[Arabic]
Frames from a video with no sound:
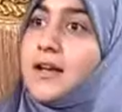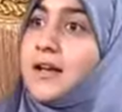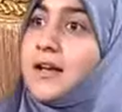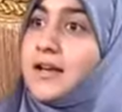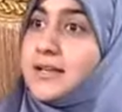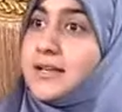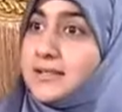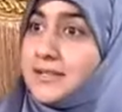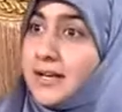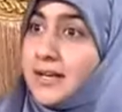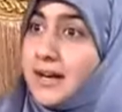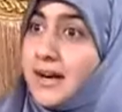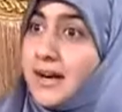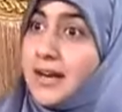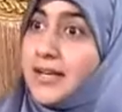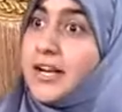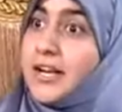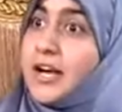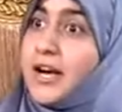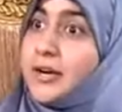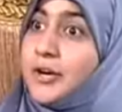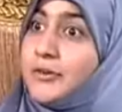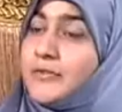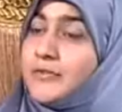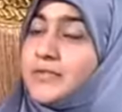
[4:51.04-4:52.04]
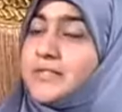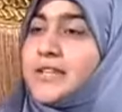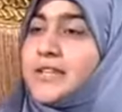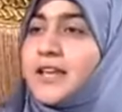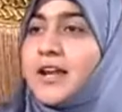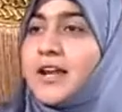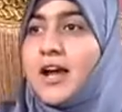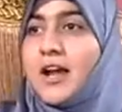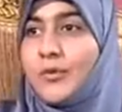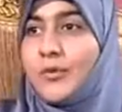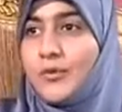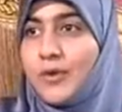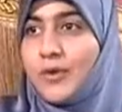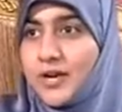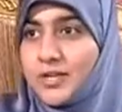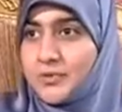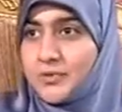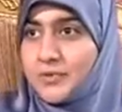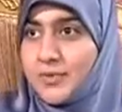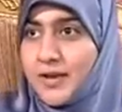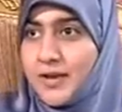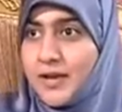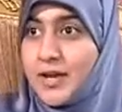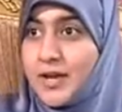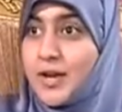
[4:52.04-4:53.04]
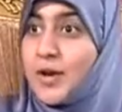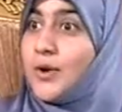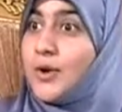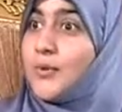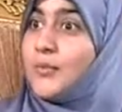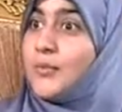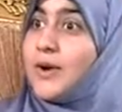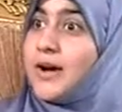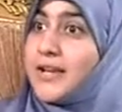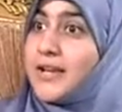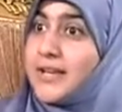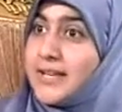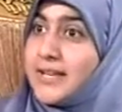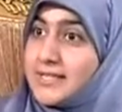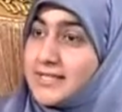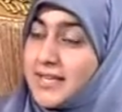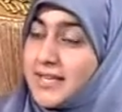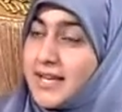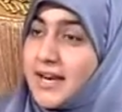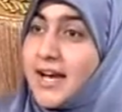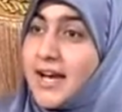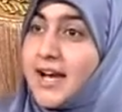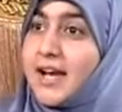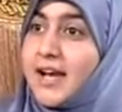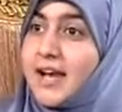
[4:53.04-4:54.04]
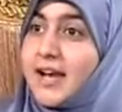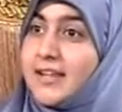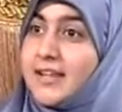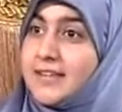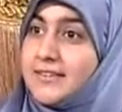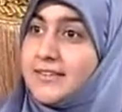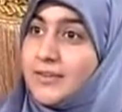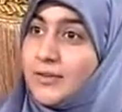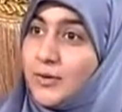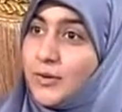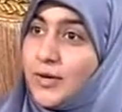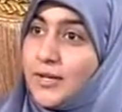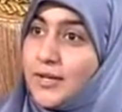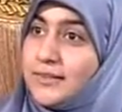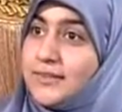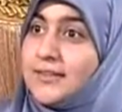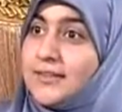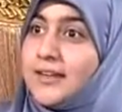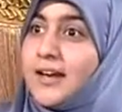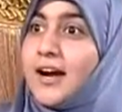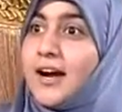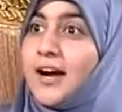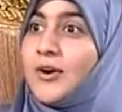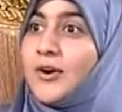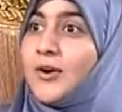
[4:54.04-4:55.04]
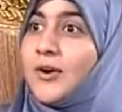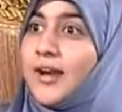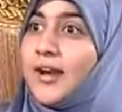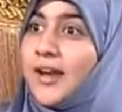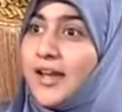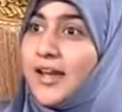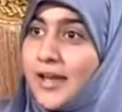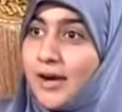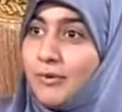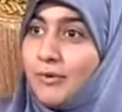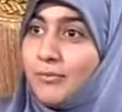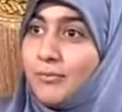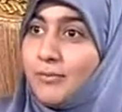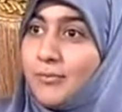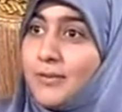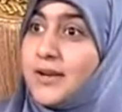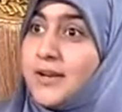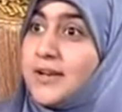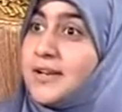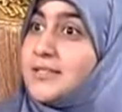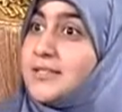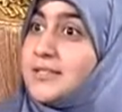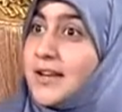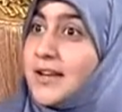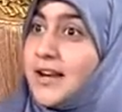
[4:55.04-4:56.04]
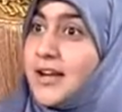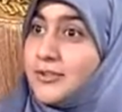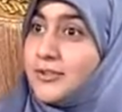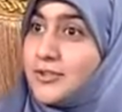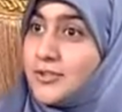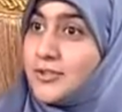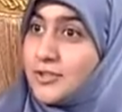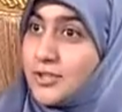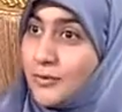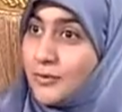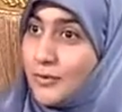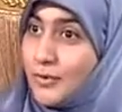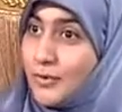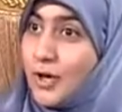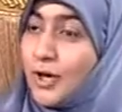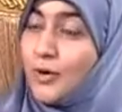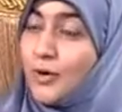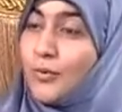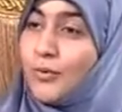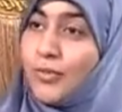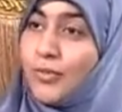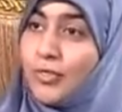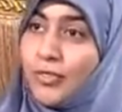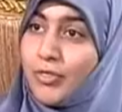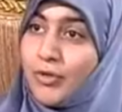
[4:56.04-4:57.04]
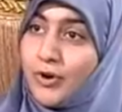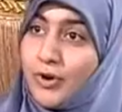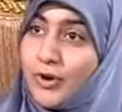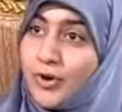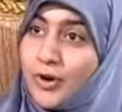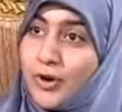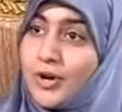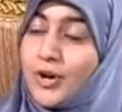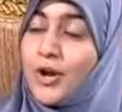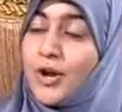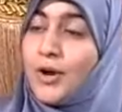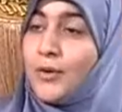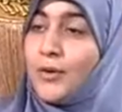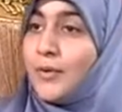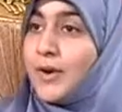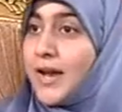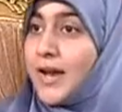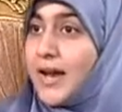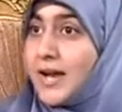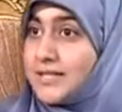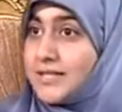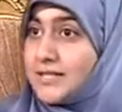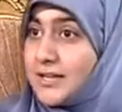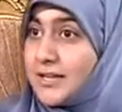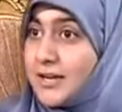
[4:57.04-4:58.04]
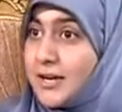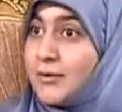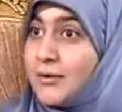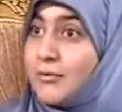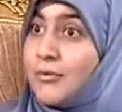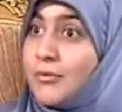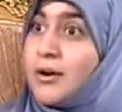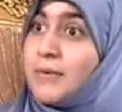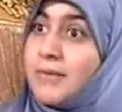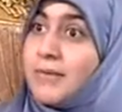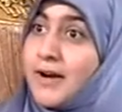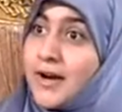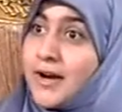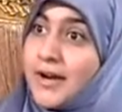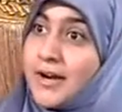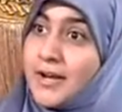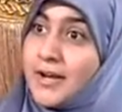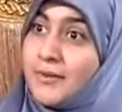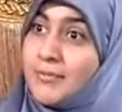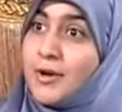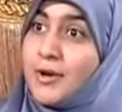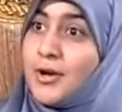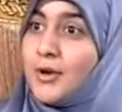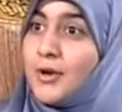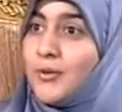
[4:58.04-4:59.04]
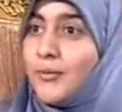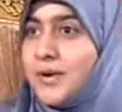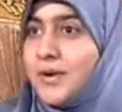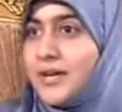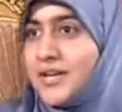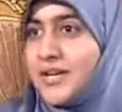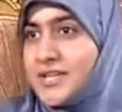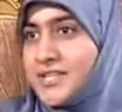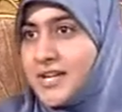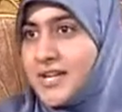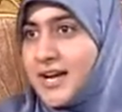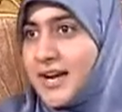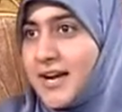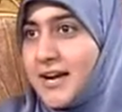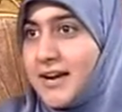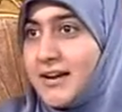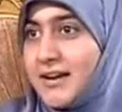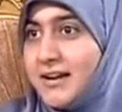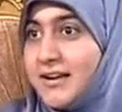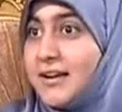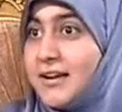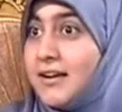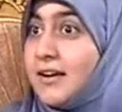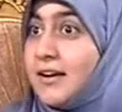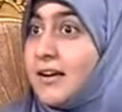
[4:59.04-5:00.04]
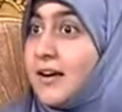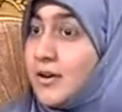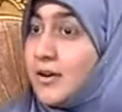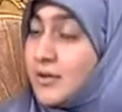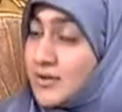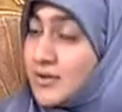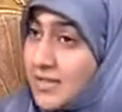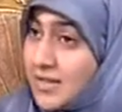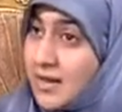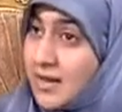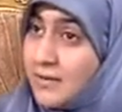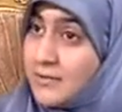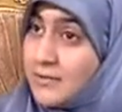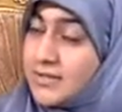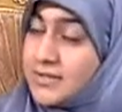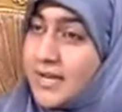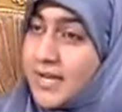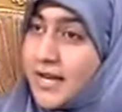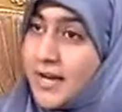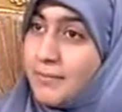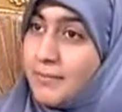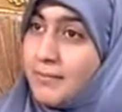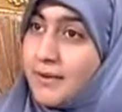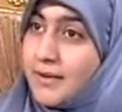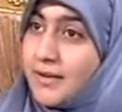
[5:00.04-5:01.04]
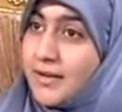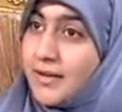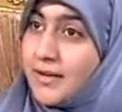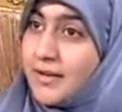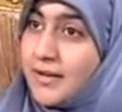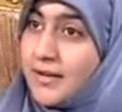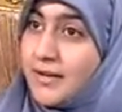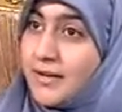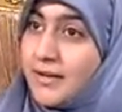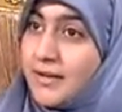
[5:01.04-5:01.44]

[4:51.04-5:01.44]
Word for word: هسه أنا يعرف الصلاة الواجبة وهي الصلاة التي نؤديها كل يوم صلاة الصبح والظهر والعصر والمغرب والعشاء أكو صلاة مستحبة؟